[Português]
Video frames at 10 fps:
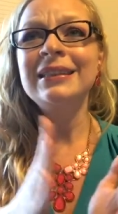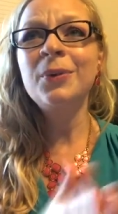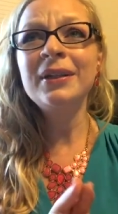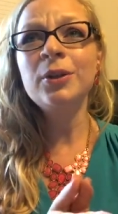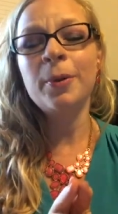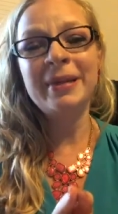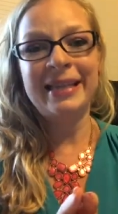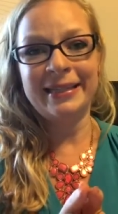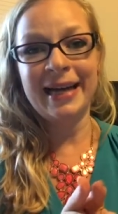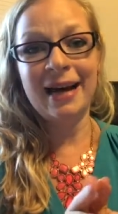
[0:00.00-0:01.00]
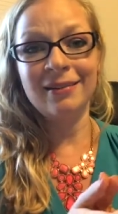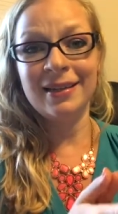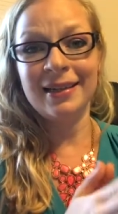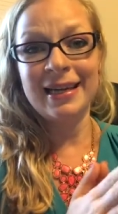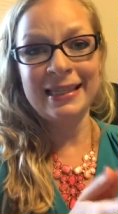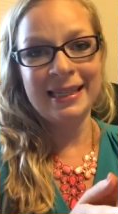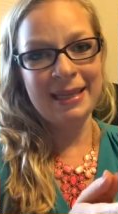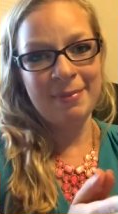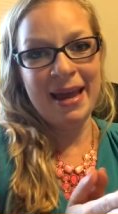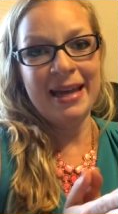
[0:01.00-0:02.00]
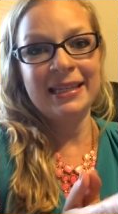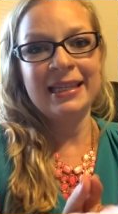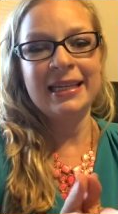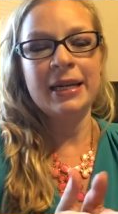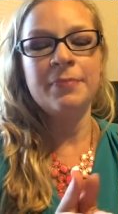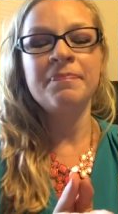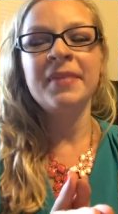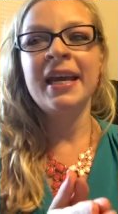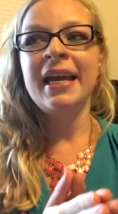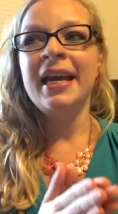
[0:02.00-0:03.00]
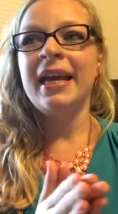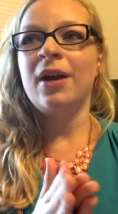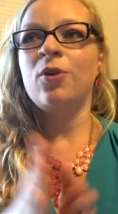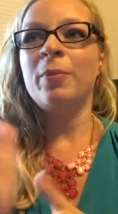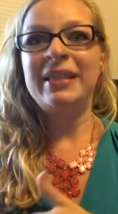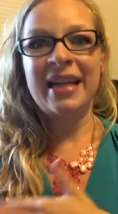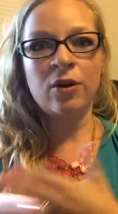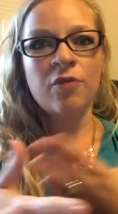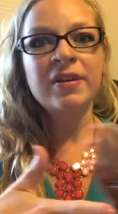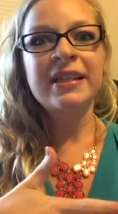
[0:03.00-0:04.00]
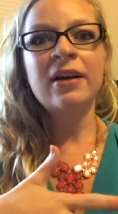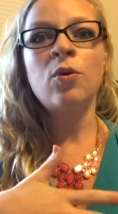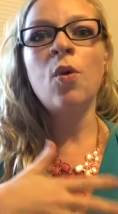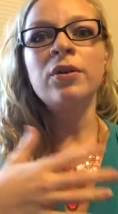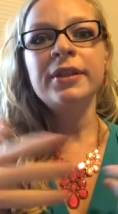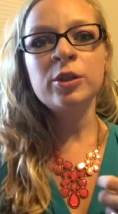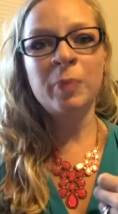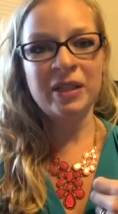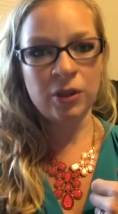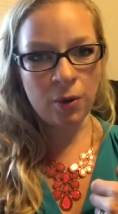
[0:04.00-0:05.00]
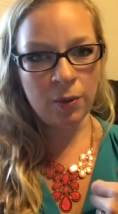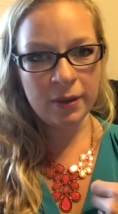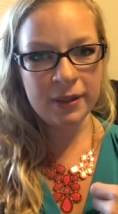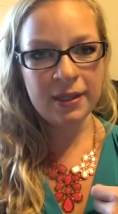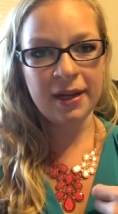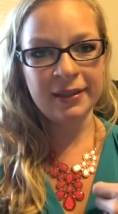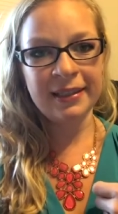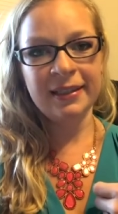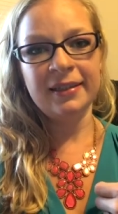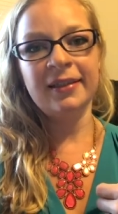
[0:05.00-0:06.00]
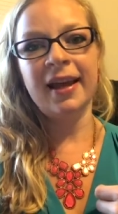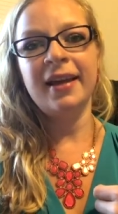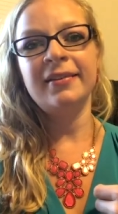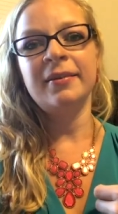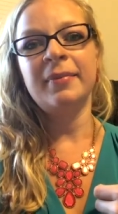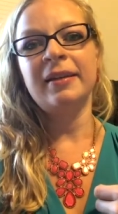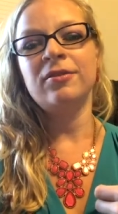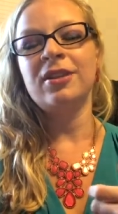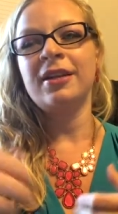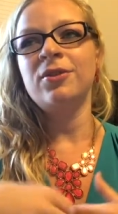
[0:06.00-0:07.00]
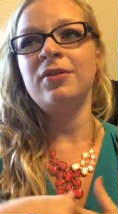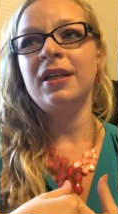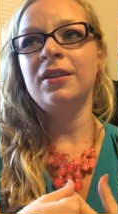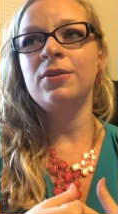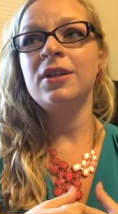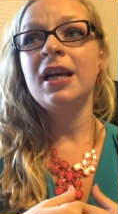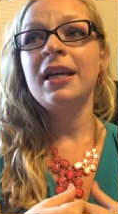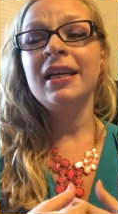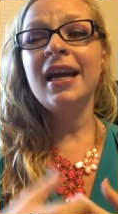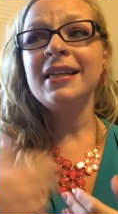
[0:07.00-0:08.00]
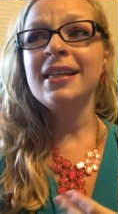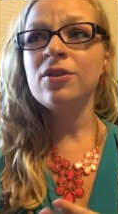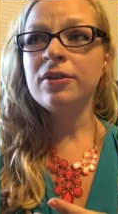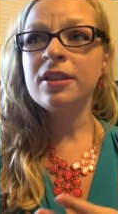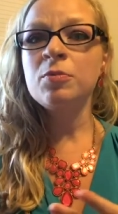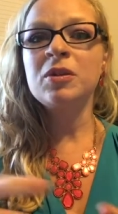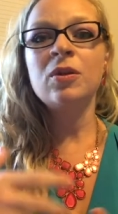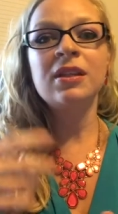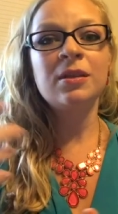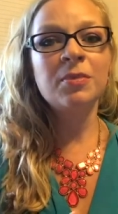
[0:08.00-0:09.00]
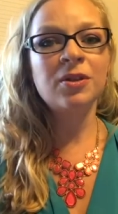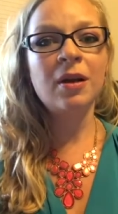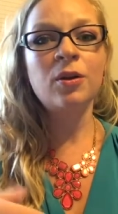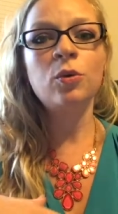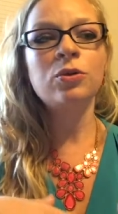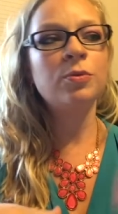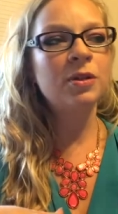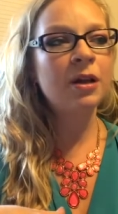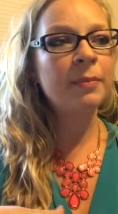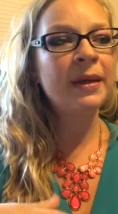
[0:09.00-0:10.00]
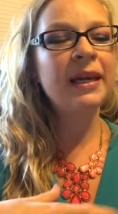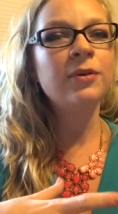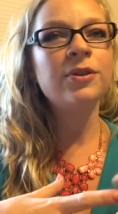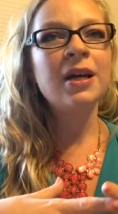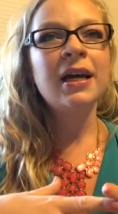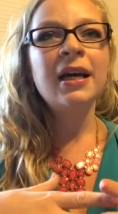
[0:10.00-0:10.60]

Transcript: Quando eu comecei a dar aula esse semestre, eu comecei a conversar com outras pessoas aqui, né, também nos Estados Unidos. E essas outras pessoas, meus alunos, meus amigos,